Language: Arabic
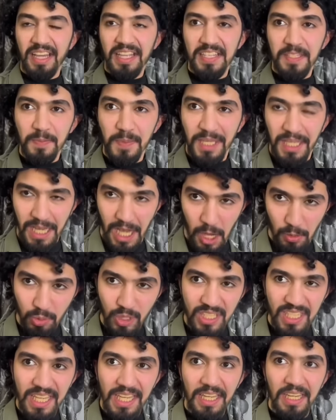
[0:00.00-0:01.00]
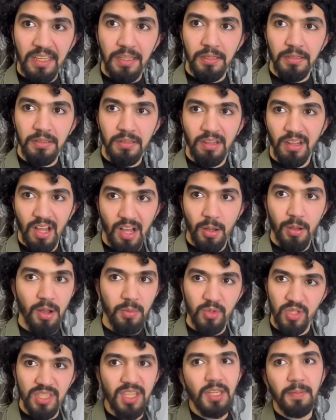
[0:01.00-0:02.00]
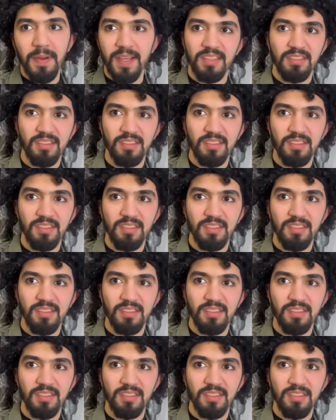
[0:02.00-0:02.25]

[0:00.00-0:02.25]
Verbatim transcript: اسمي أبو الزيك أو أبو الزيك بس